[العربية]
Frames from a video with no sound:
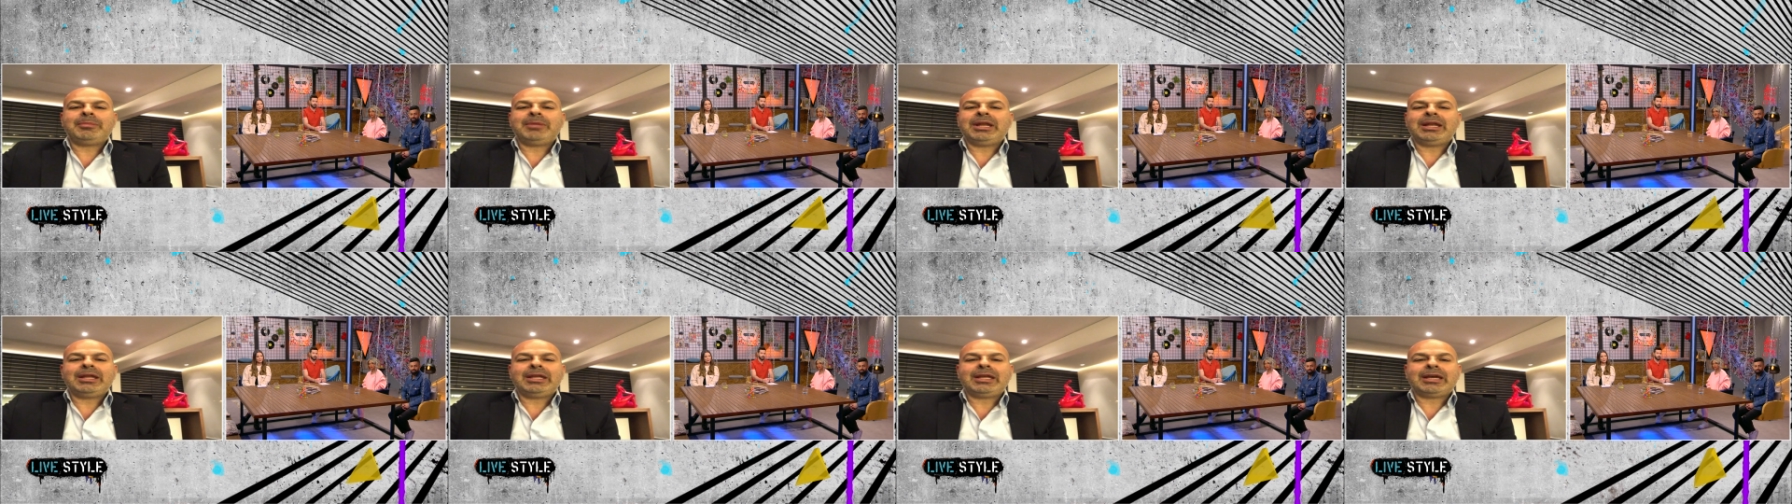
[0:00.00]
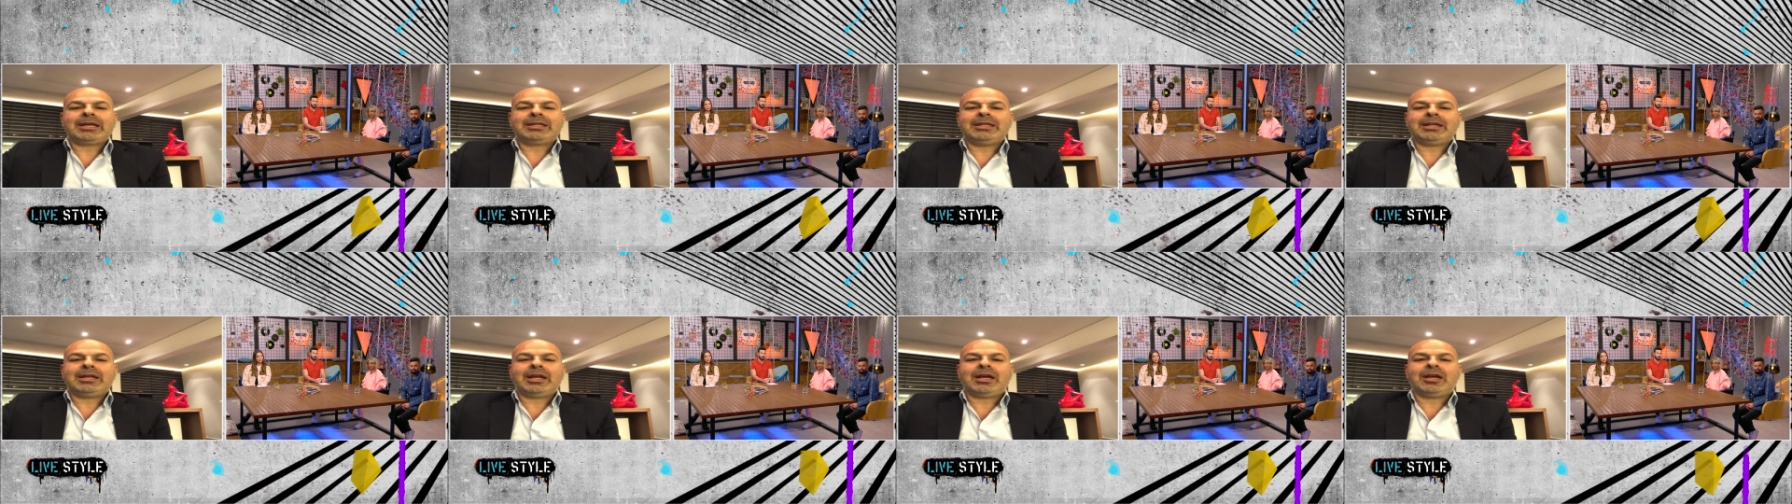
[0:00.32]
بلاقيها
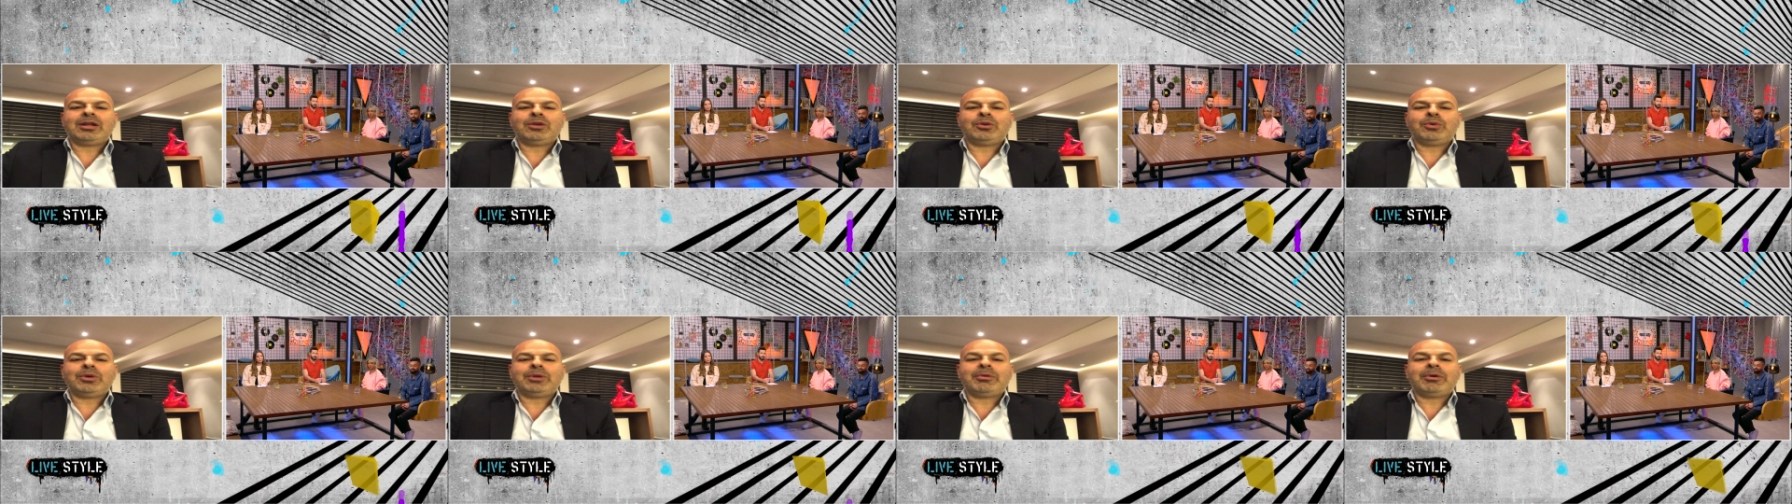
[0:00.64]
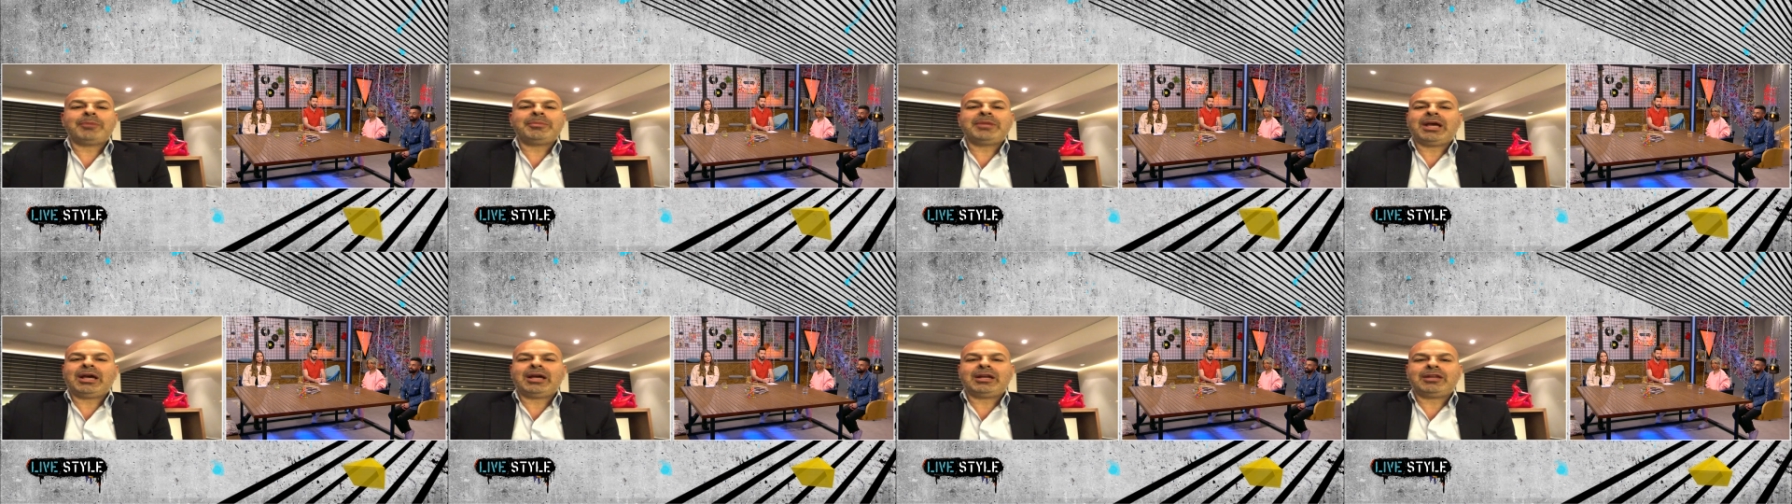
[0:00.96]
كثير حلوه
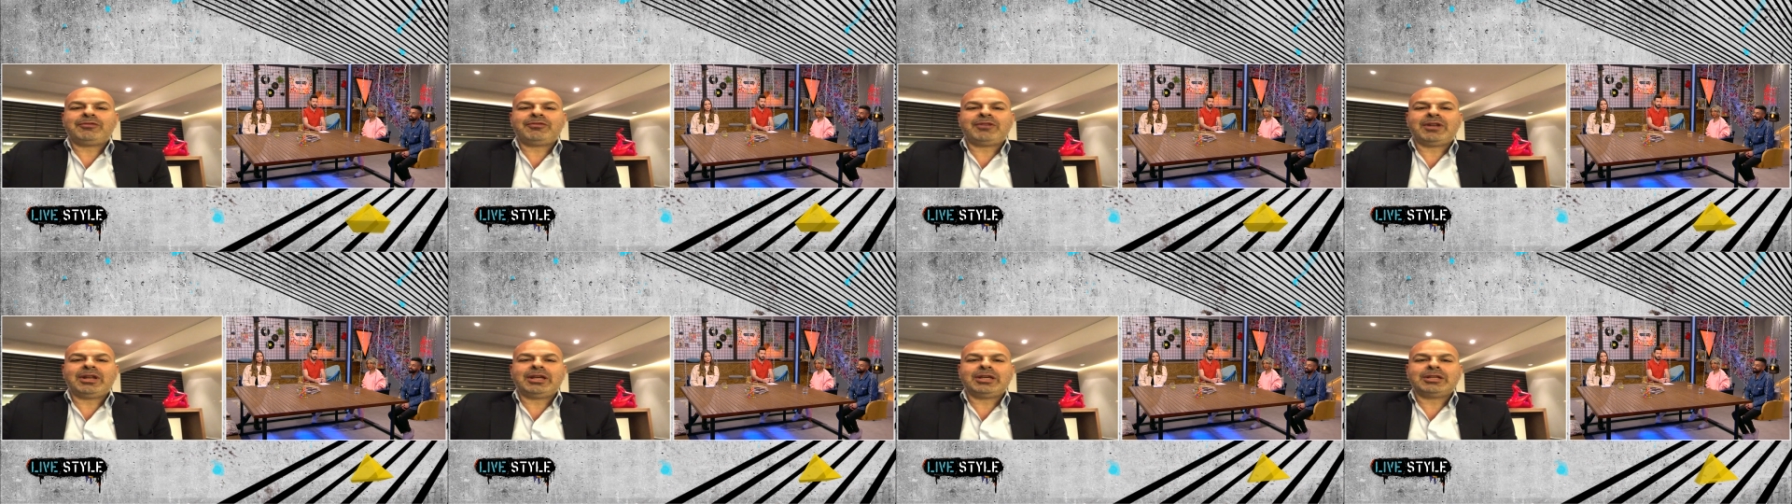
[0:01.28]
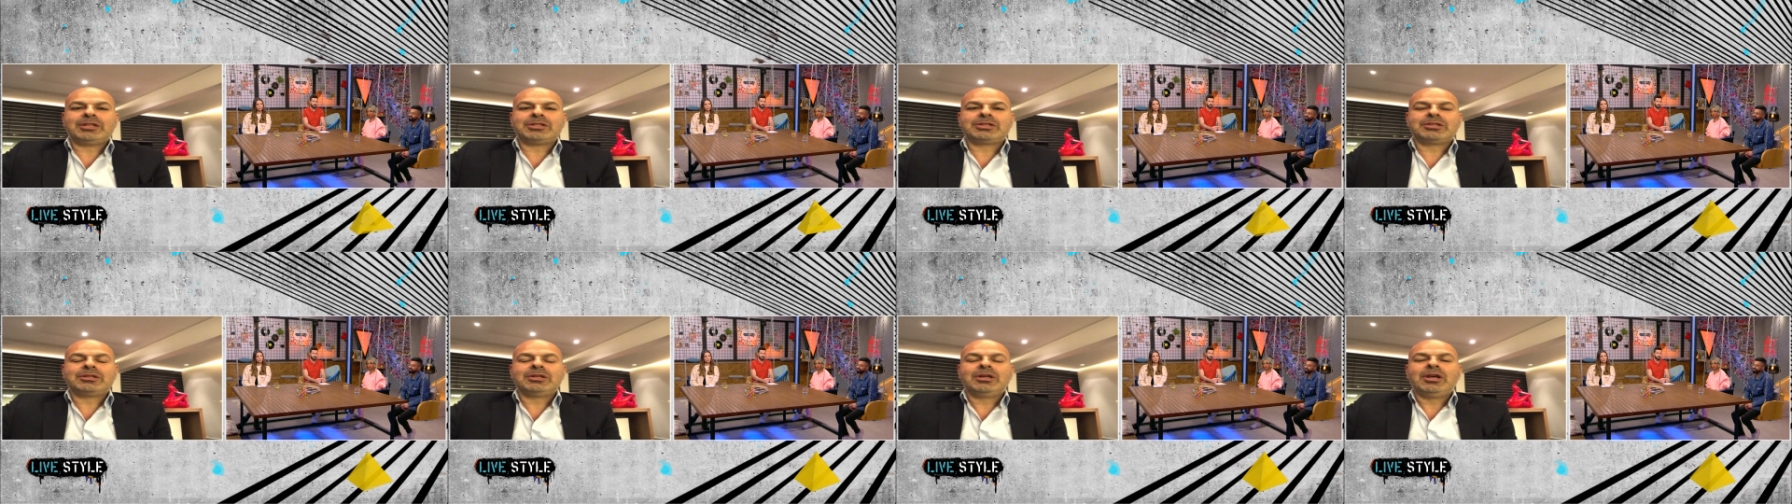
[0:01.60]
ما بيعرف
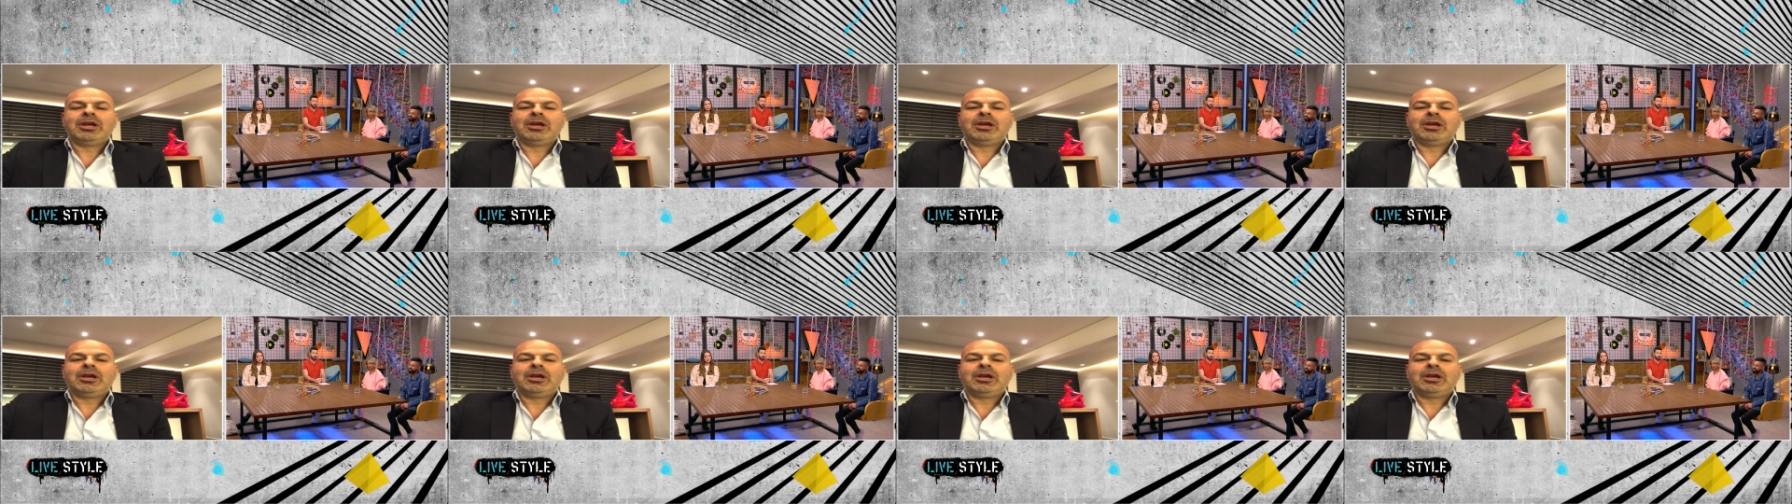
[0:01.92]
ليش